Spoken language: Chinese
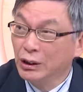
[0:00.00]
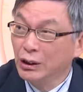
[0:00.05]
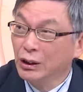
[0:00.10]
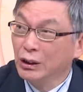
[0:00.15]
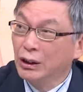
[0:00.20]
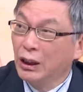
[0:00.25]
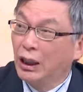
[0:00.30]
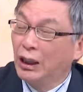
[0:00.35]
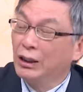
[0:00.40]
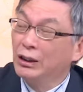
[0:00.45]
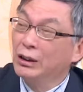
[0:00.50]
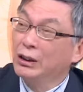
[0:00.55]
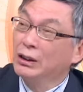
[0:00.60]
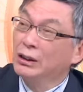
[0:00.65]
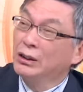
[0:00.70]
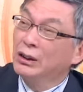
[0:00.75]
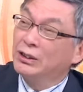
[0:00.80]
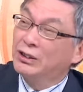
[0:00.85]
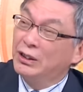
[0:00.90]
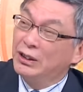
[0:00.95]
嗯，啊，
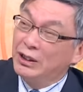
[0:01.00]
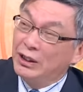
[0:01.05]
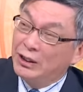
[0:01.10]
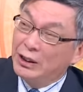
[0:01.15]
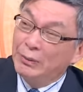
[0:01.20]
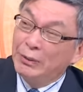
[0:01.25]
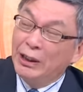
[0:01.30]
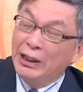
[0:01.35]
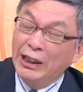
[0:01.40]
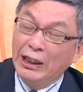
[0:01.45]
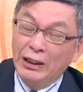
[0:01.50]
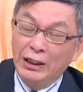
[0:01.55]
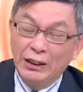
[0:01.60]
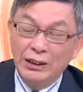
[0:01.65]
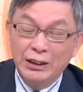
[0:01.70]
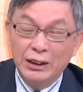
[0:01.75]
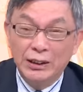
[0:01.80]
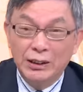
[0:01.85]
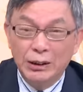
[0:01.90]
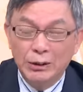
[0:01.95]
那这你这边列的
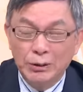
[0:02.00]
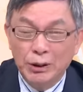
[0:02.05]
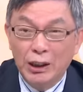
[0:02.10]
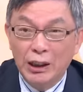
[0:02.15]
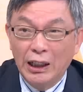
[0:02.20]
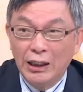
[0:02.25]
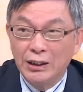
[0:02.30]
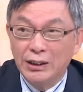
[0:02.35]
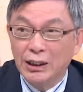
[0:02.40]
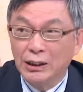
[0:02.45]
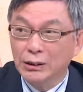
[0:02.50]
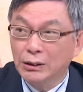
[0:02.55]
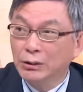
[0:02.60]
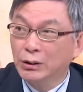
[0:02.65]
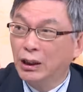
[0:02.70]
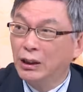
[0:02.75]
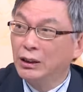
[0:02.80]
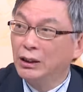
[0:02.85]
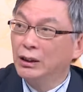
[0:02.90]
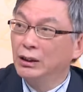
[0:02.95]
一些情况来讲的
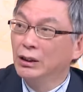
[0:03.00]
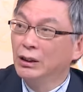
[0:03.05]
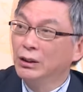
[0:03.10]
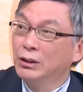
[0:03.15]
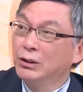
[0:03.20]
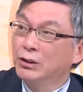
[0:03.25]
话呢，